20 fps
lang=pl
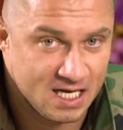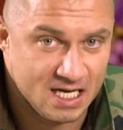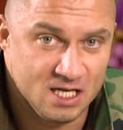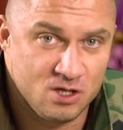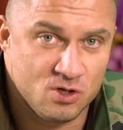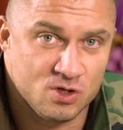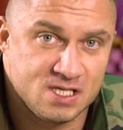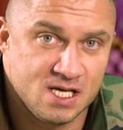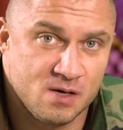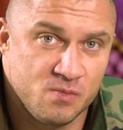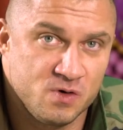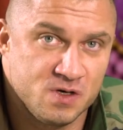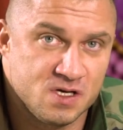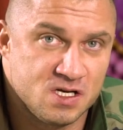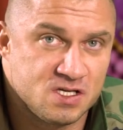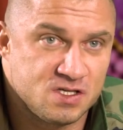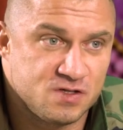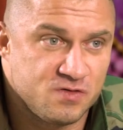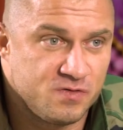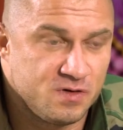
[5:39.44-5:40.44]
I to samo,
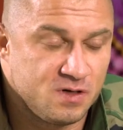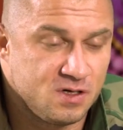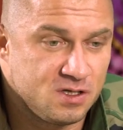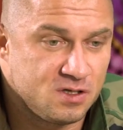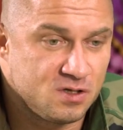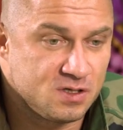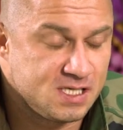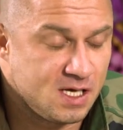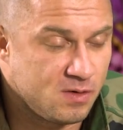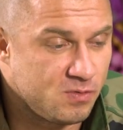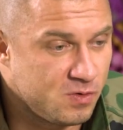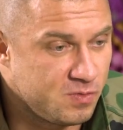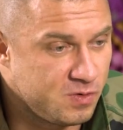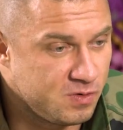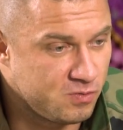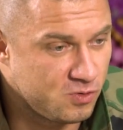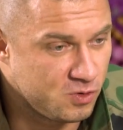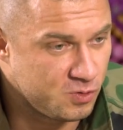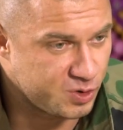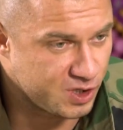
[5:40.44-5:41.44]
jest, e, to samo
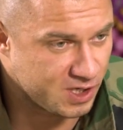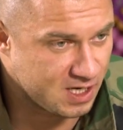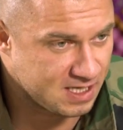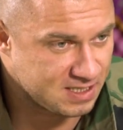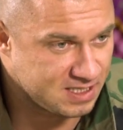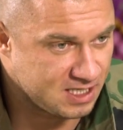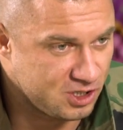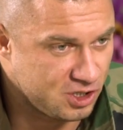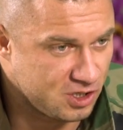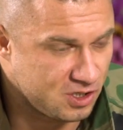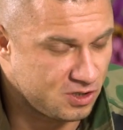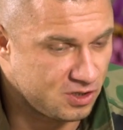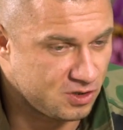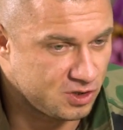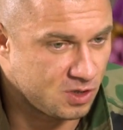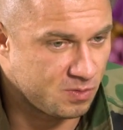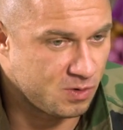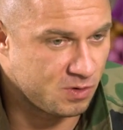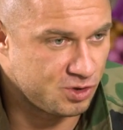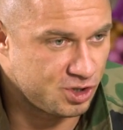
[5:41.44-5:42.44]
bym mógł przekazać
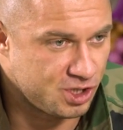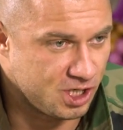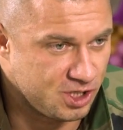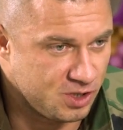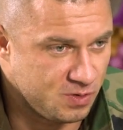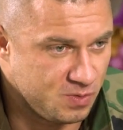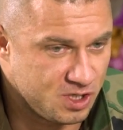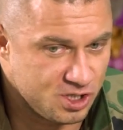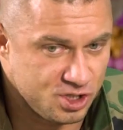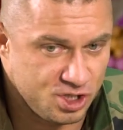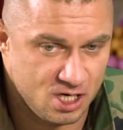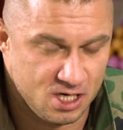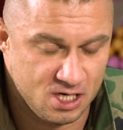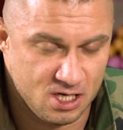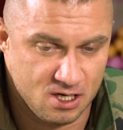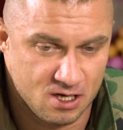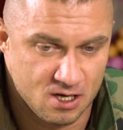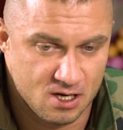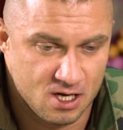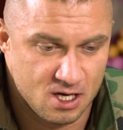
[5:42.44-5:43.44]
osobom trzecim.
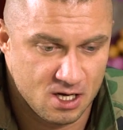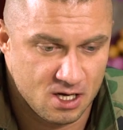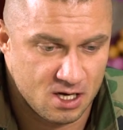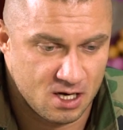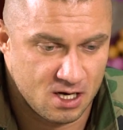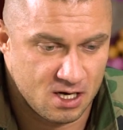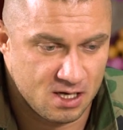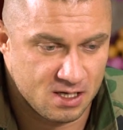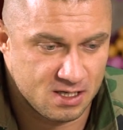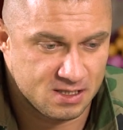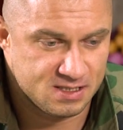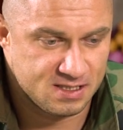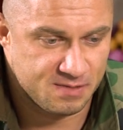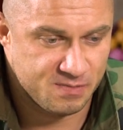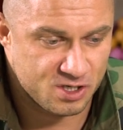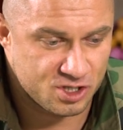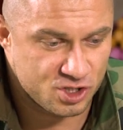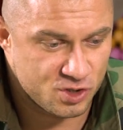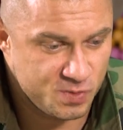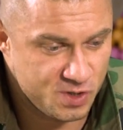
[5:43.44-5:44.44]
Jeżeli e,
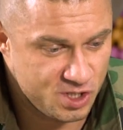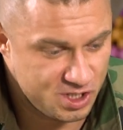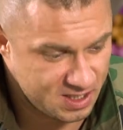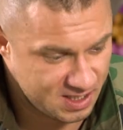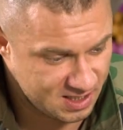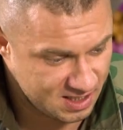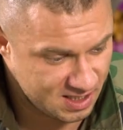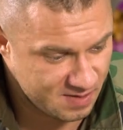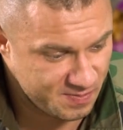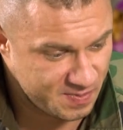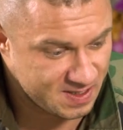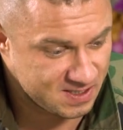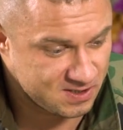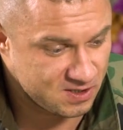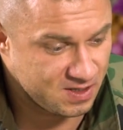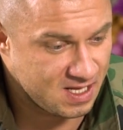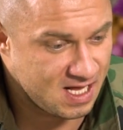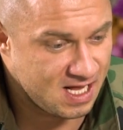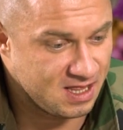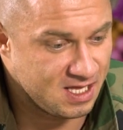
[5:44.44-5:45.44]
zamierzasz być trenerem
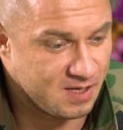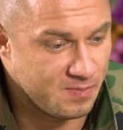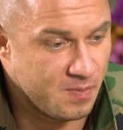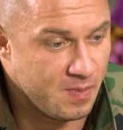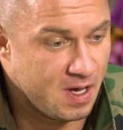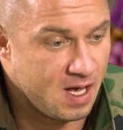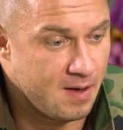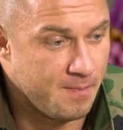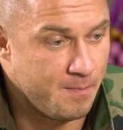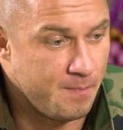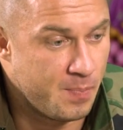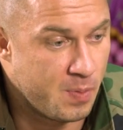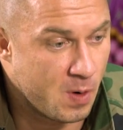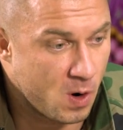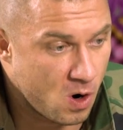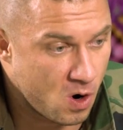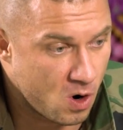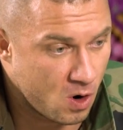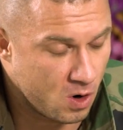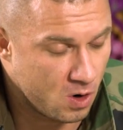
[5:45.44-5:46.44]
personalnym,
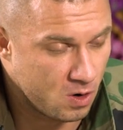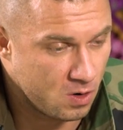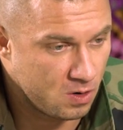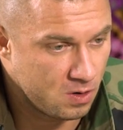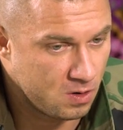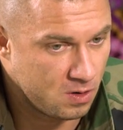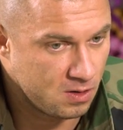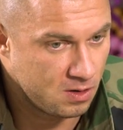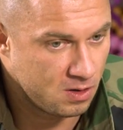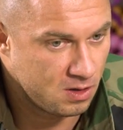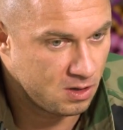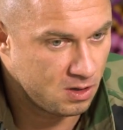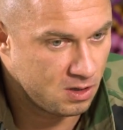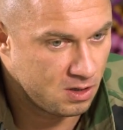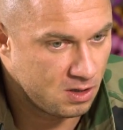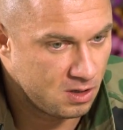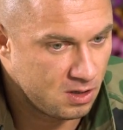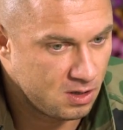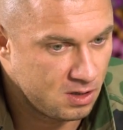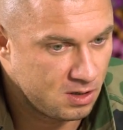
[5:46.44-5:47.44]
bo
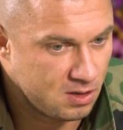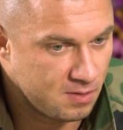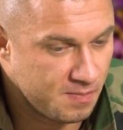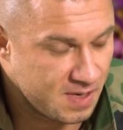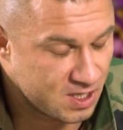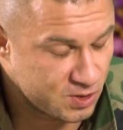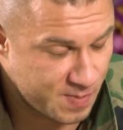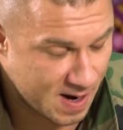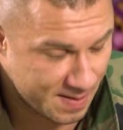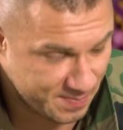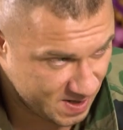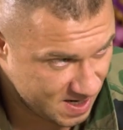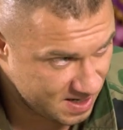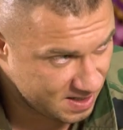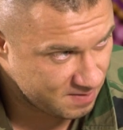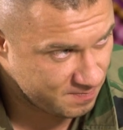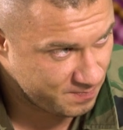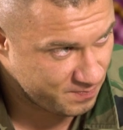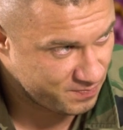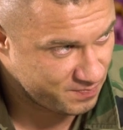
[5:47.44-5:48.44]
masz
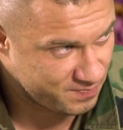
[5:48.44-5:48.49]
papier,